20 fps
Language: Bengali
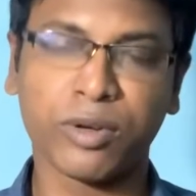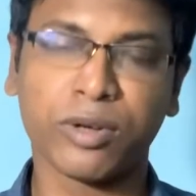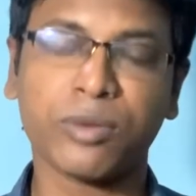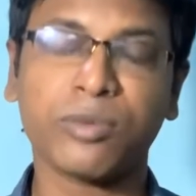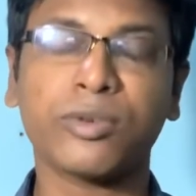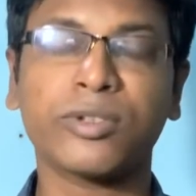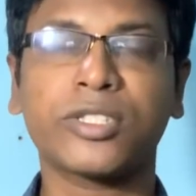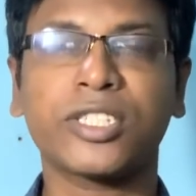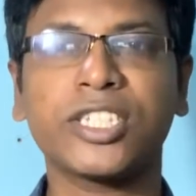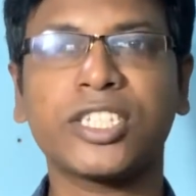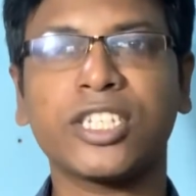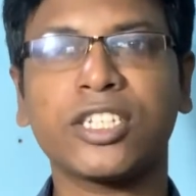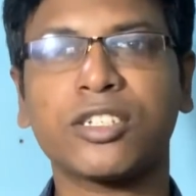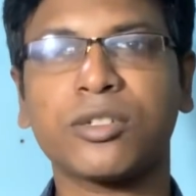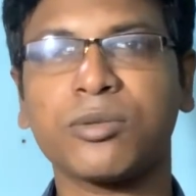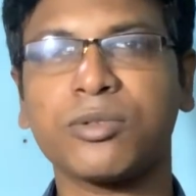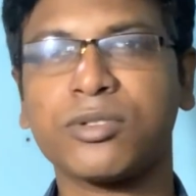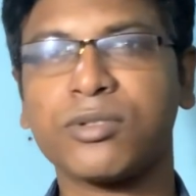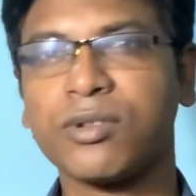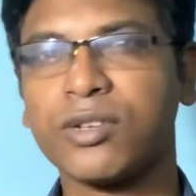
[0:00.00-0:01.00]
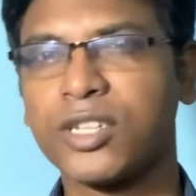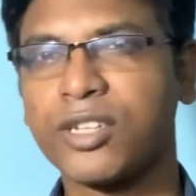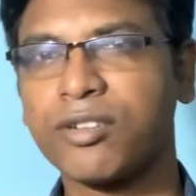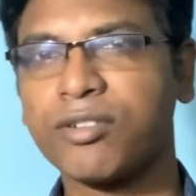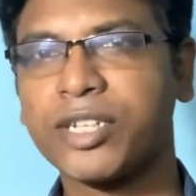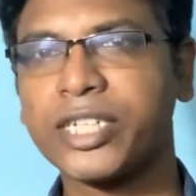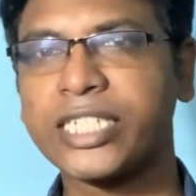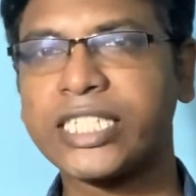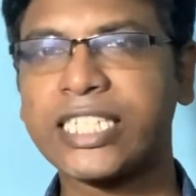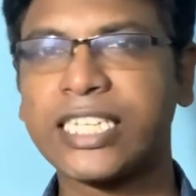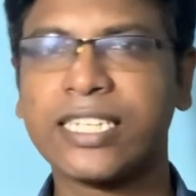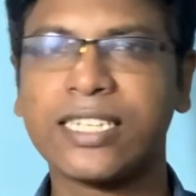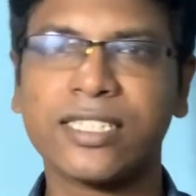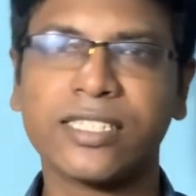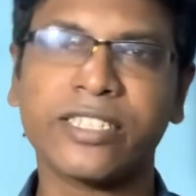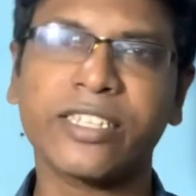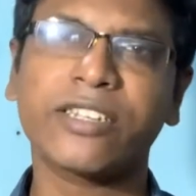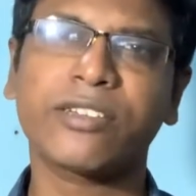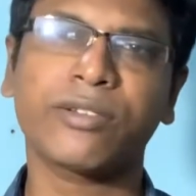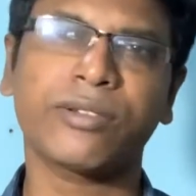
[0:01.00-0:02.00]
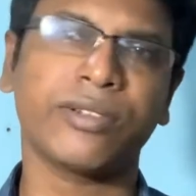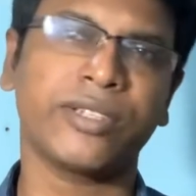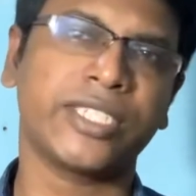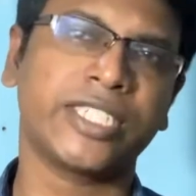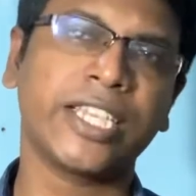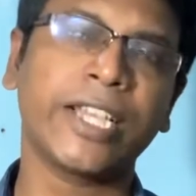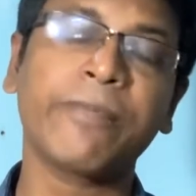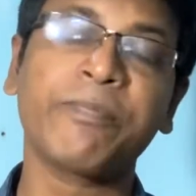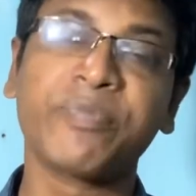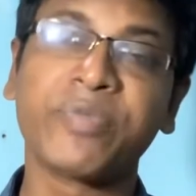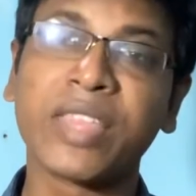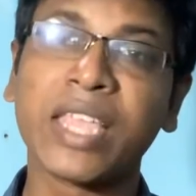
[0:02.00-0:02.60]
পরবর্তী যে সমস্ত নিয়োগের যে গেজেট রয়েছে